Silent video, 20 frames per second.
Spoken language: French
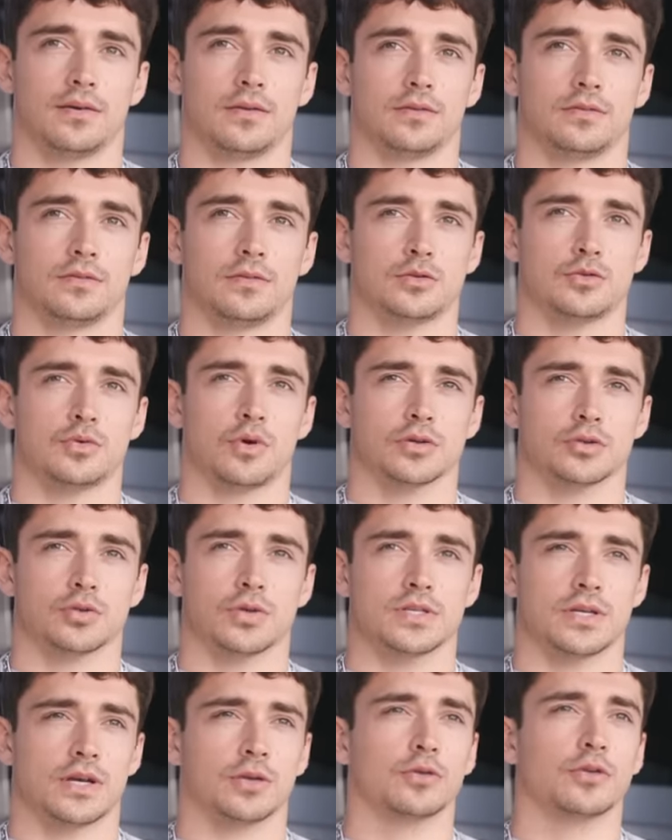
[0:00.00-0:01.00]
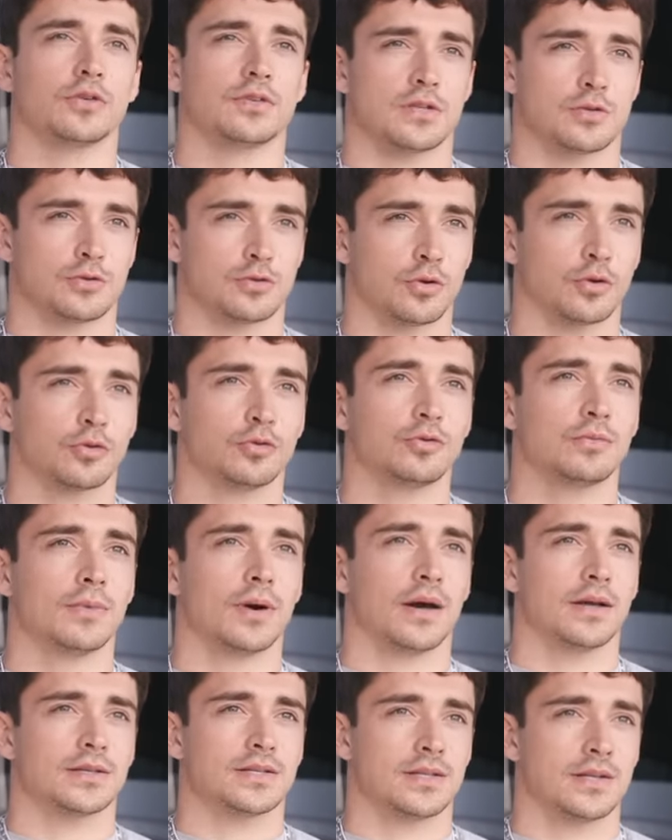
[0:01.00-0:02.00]
si je dois en choisir deux, c'est surtout
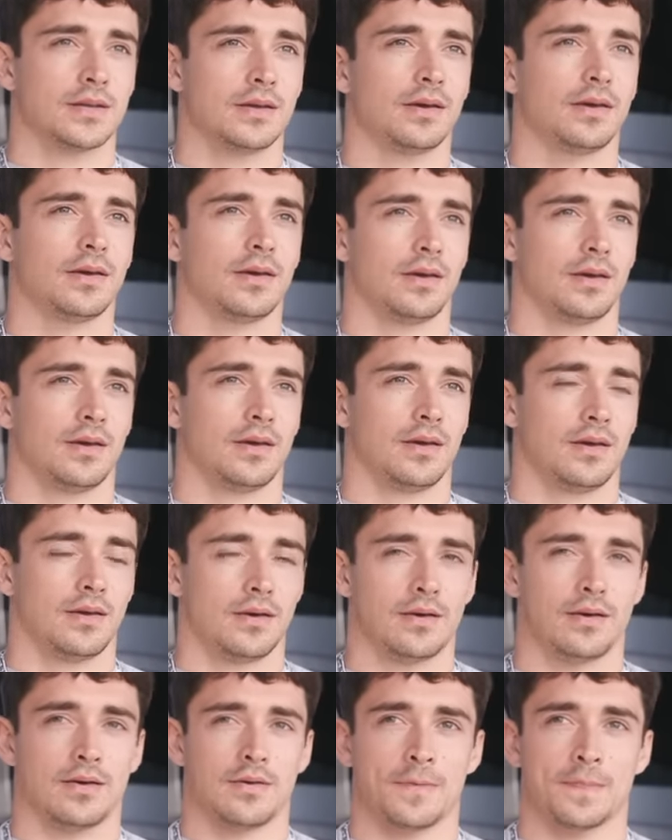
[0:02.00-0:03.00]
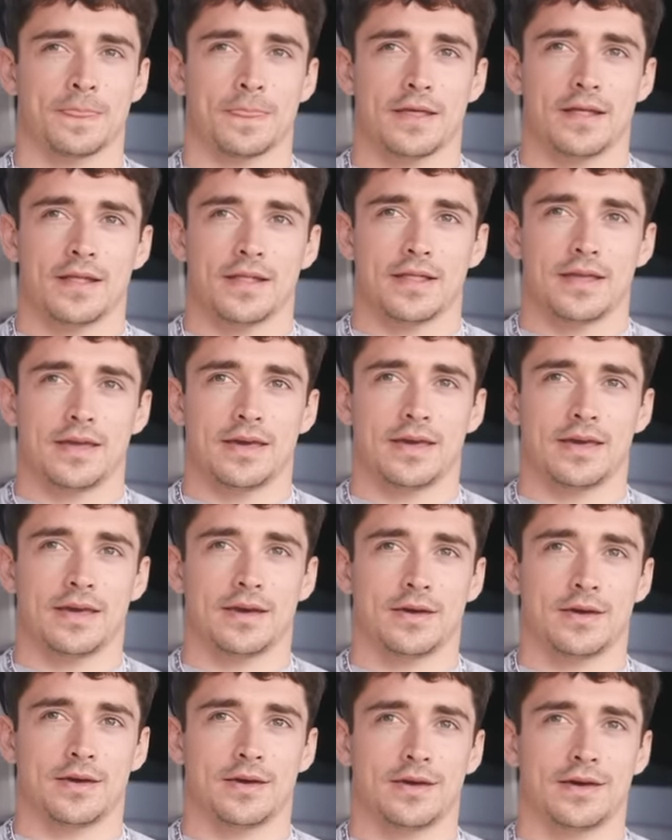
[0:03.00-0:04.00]
bracelet et euh,
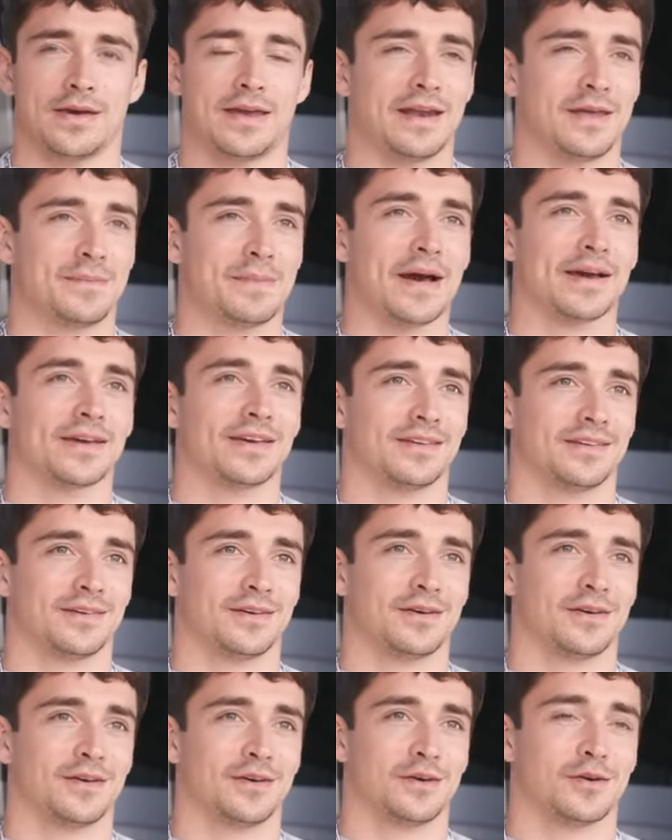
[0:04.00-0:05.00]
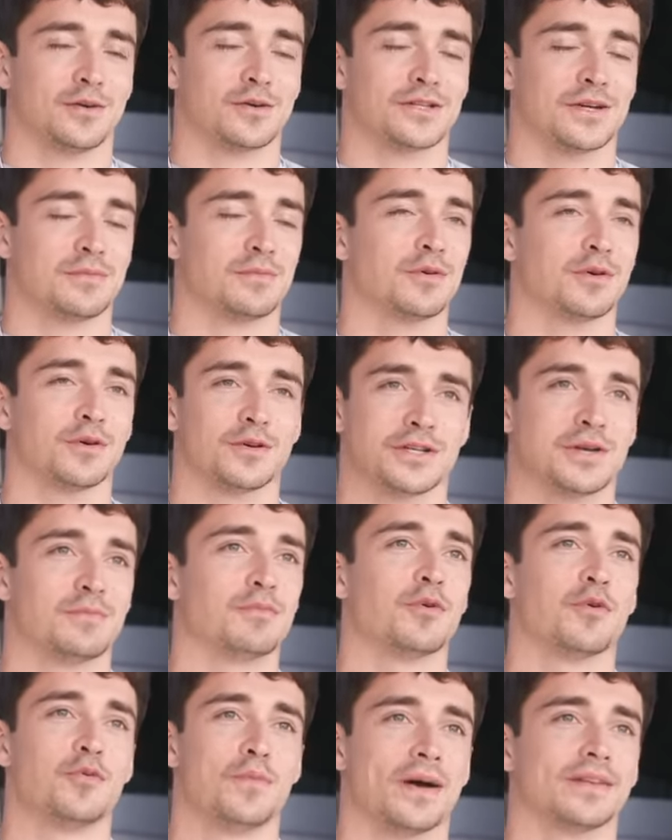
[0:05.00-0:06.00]
euh, et, les bagues euh, que j'aime
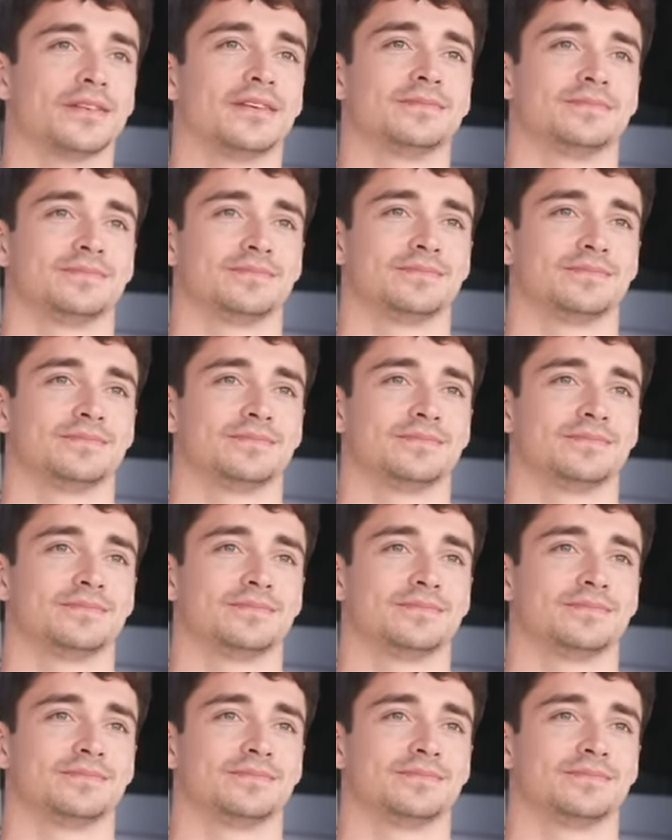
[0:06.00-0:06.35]
beaucoup partout.